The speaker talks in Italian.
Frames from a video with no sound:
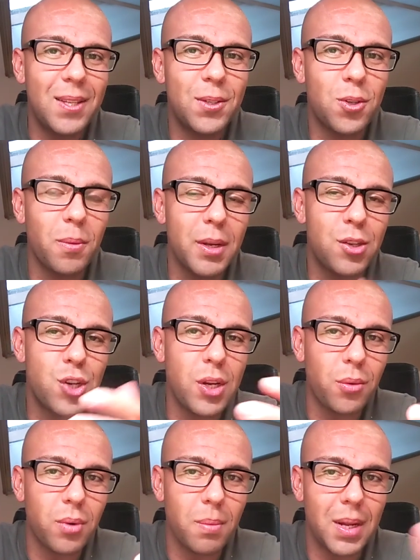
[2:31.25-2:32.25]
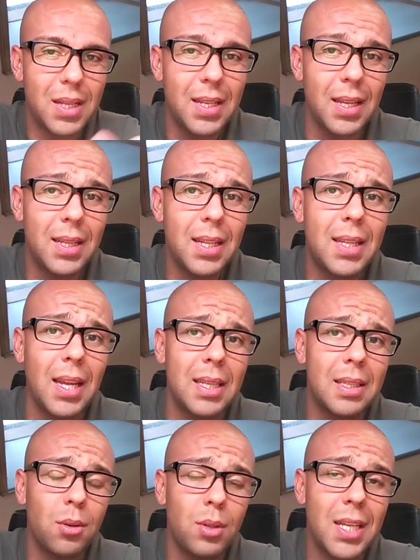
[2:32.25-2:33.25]
insomma cinque banditi,
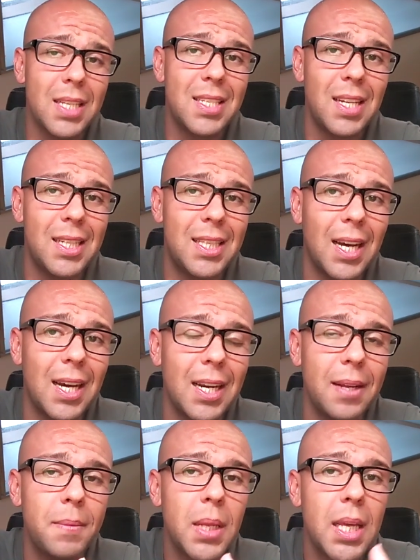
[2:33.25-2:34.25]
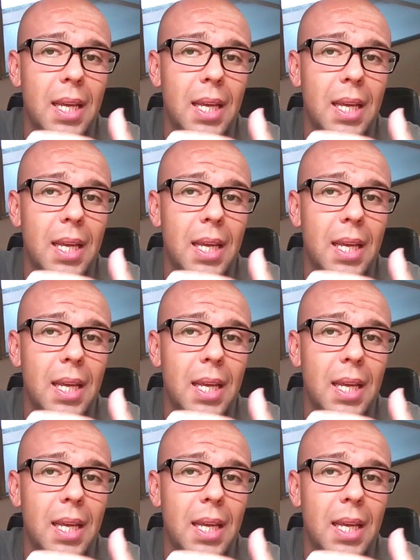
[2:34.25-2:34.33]
tentano di assaltare